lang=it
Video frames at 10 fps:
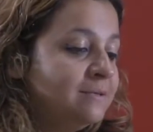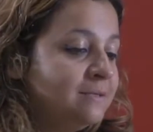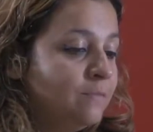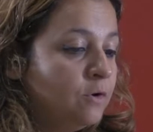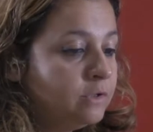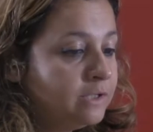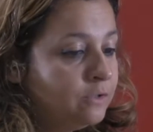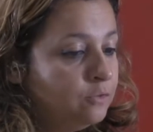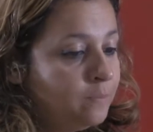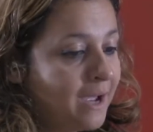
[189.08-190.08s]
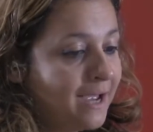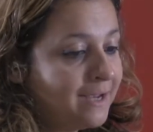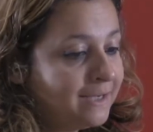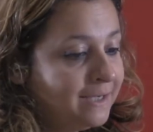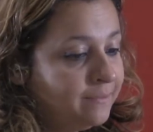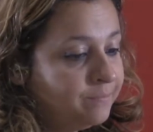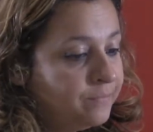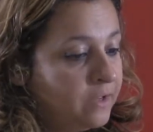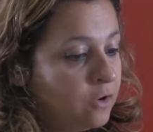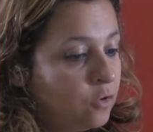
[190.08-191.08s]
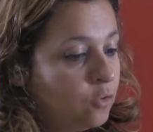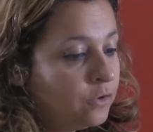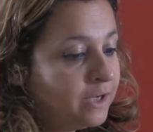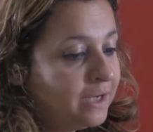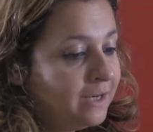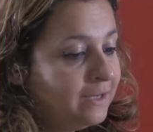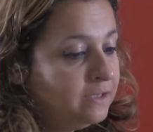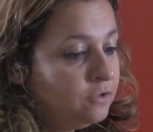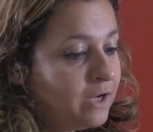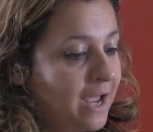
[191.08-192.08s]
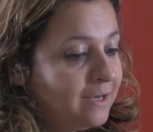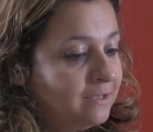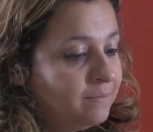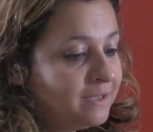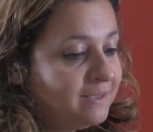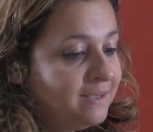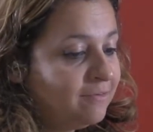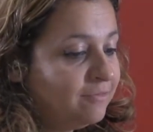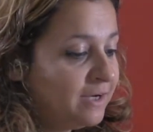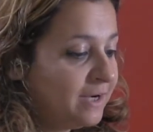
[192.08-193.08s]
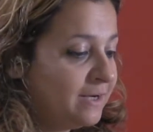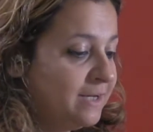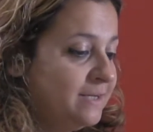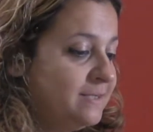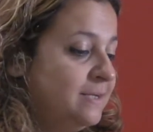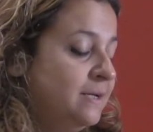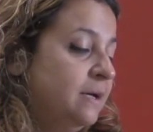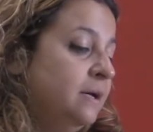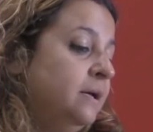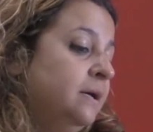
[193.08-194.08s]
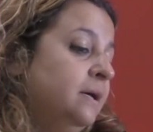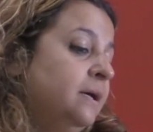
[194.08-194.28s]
stavolta domani con l'editoriale di Mattia Ferraresi che